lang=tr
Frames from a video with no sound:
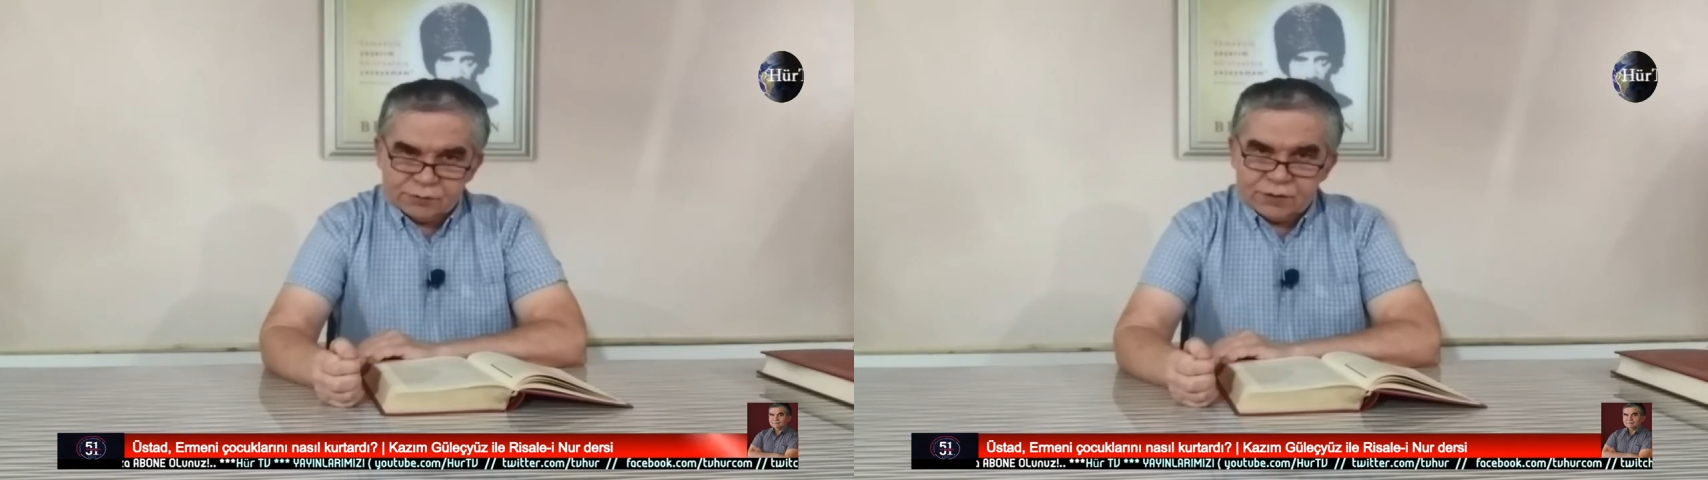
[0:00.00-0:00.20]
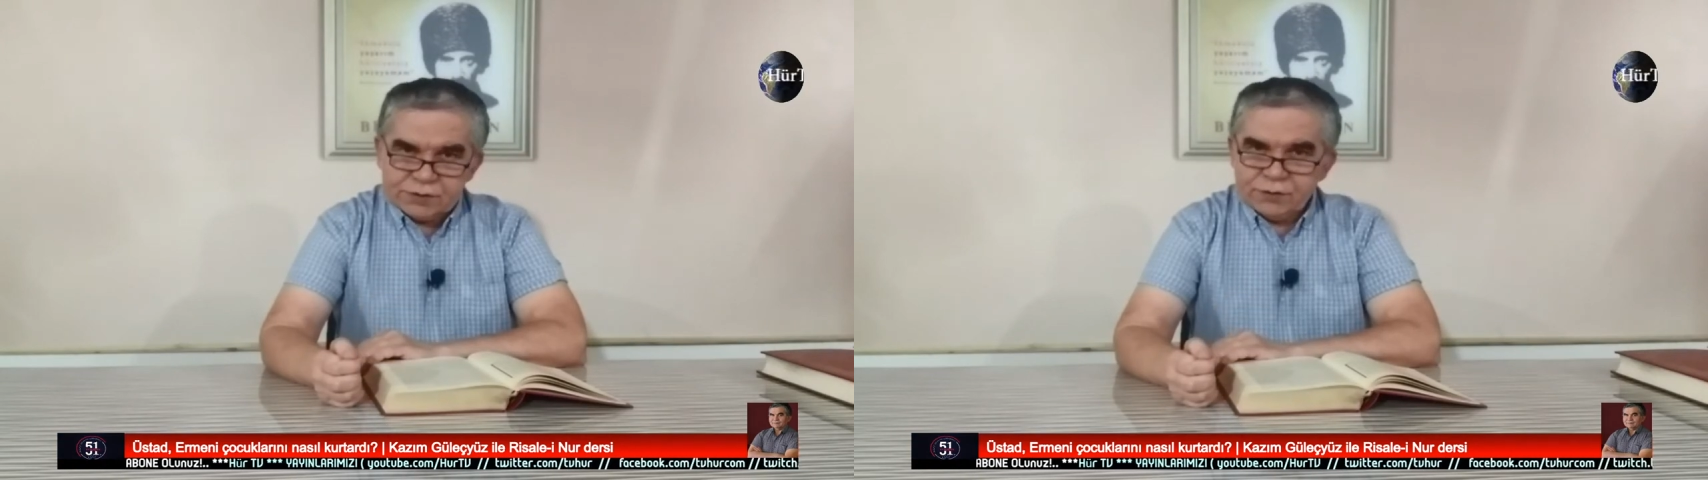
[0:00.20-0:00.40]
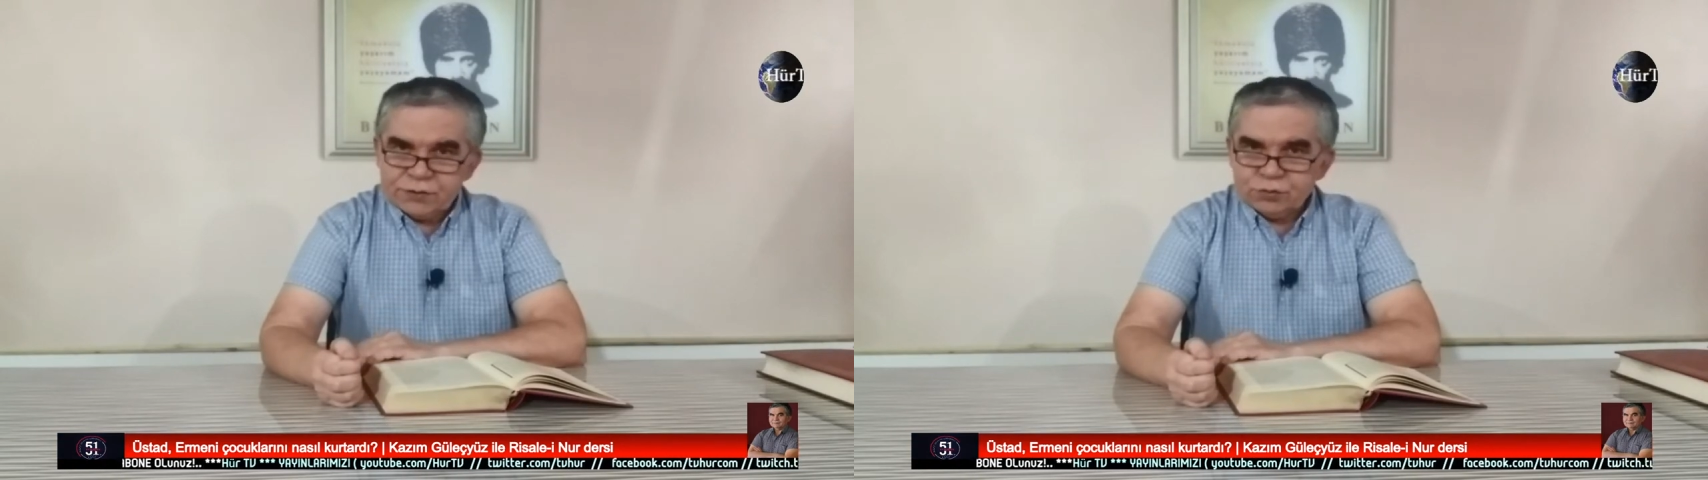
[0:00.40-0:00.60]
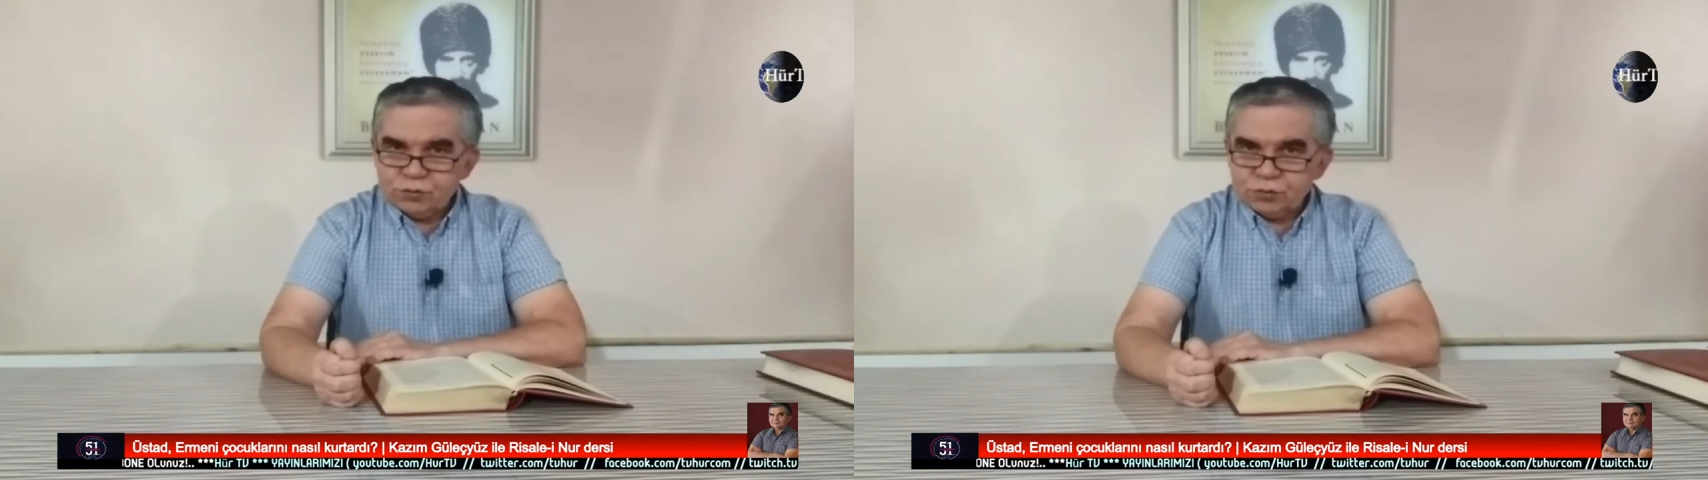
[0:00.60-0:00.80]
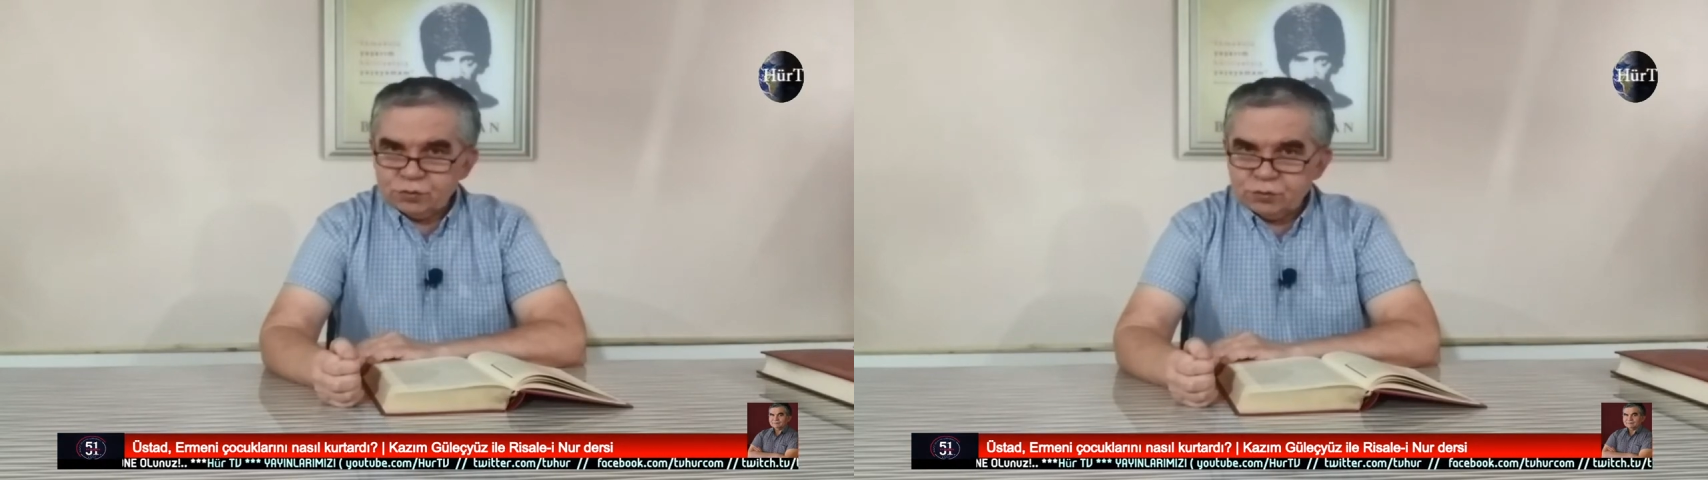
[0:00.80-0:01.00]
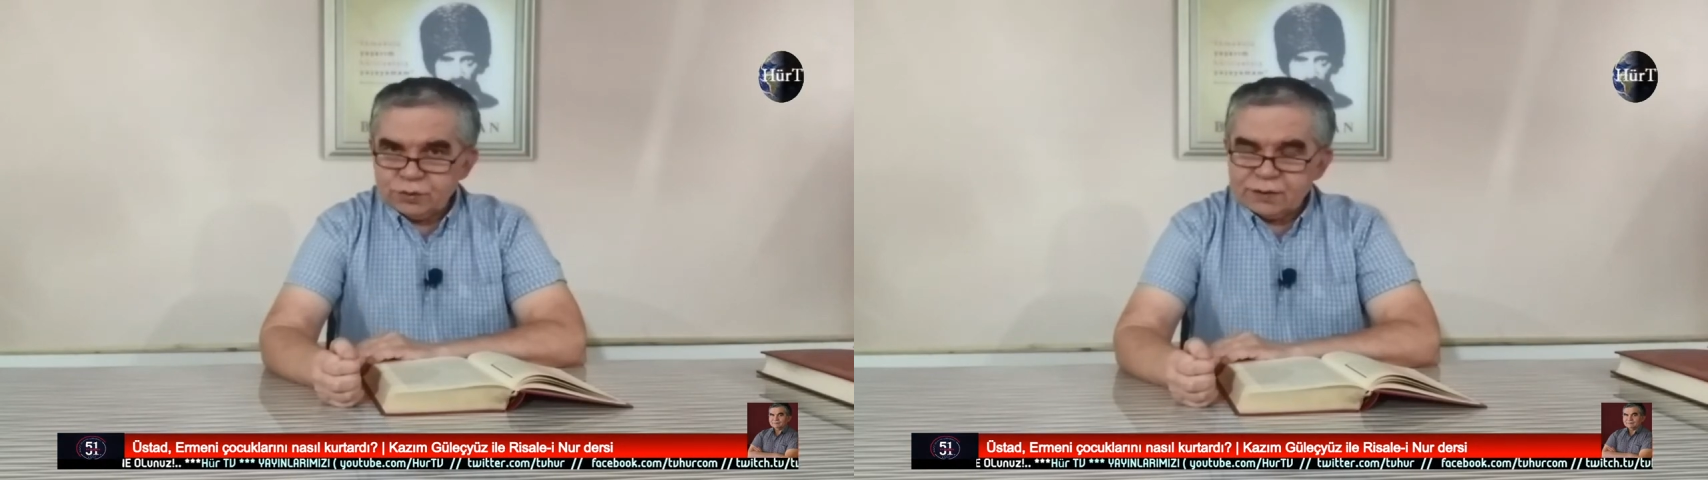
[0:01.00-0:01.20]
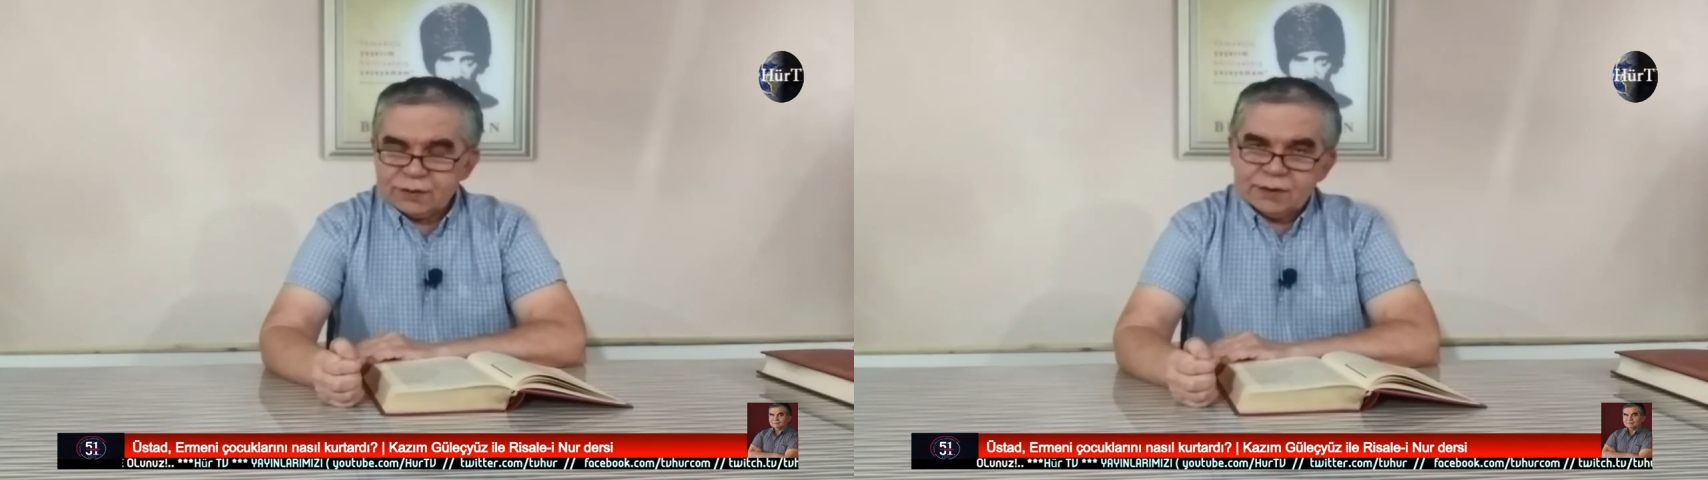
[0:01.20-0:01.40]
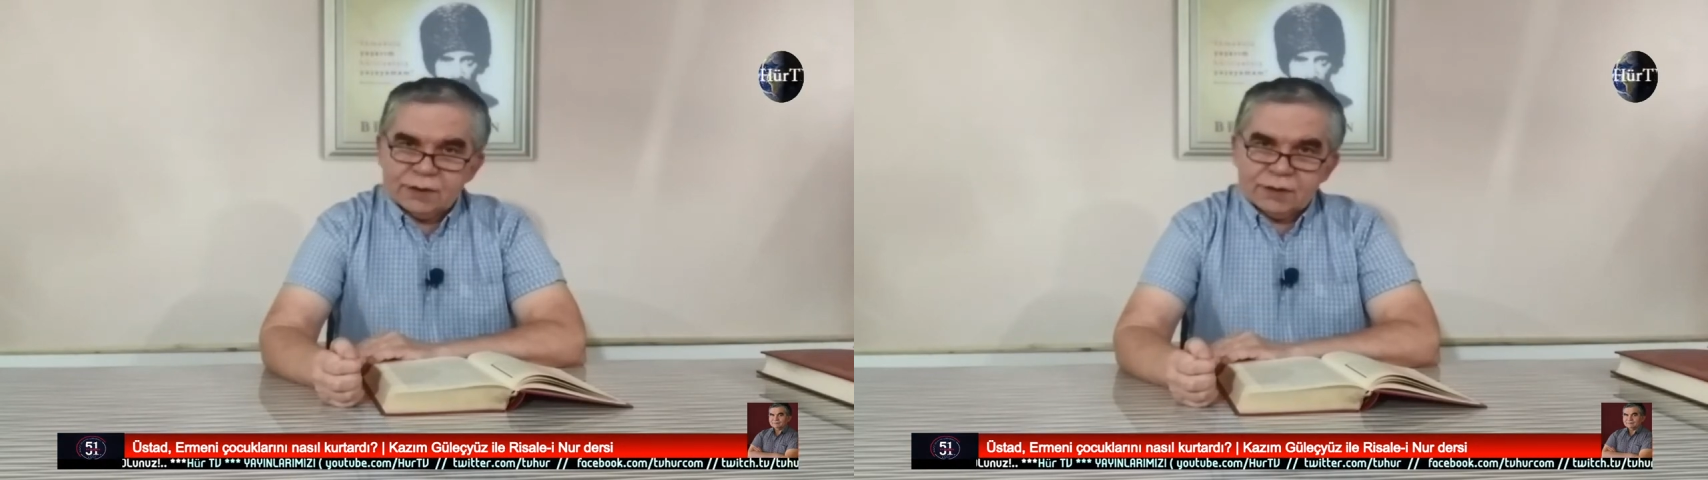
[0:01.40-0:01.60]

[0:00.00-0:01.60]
ve savaş hukukunun da